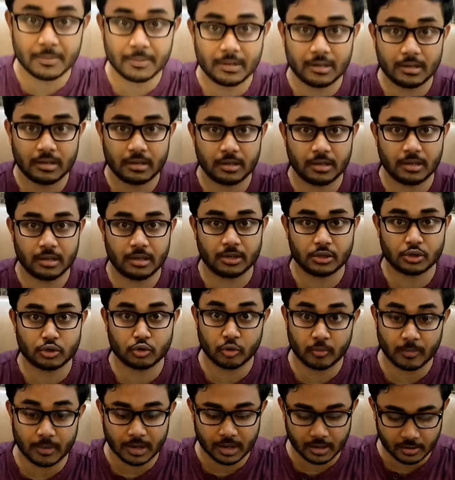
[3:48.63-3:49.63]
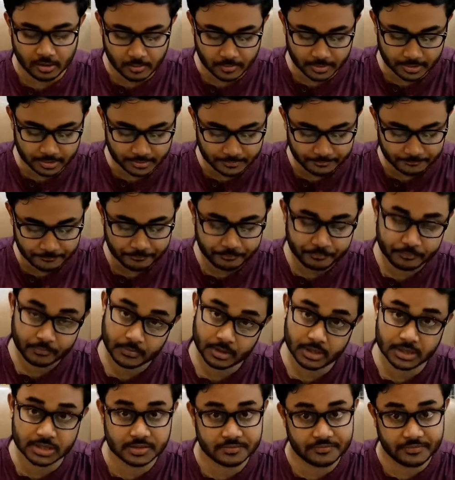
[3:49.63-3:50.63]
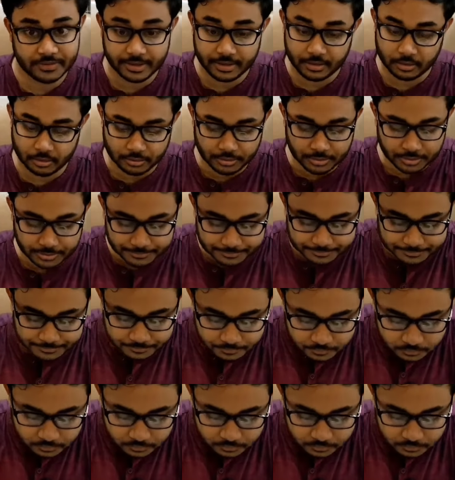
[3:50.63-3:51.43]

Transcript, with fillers: টাইম আমার শোরবা খাওয়া বাট ইটস ভেরি গুড